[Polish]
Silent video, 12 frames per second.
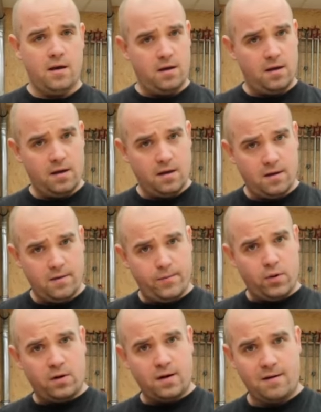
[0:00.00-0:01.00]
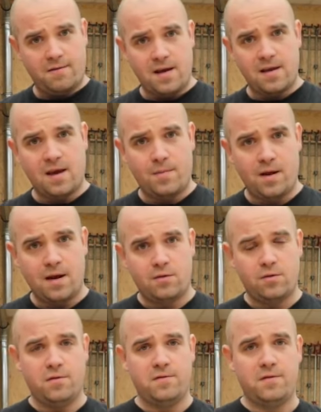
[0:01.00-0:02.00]
e, pokrywania
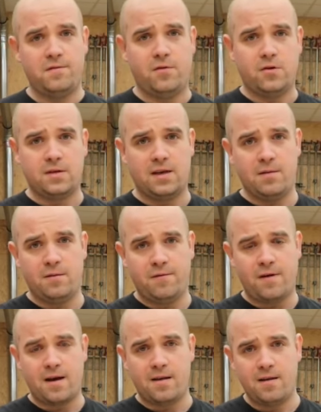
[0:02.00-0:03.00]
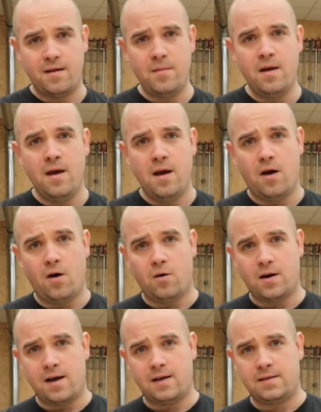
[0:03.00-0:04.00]
blatów woskiem twardym
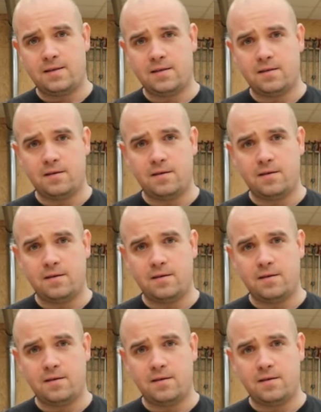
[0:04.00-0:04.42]
oraz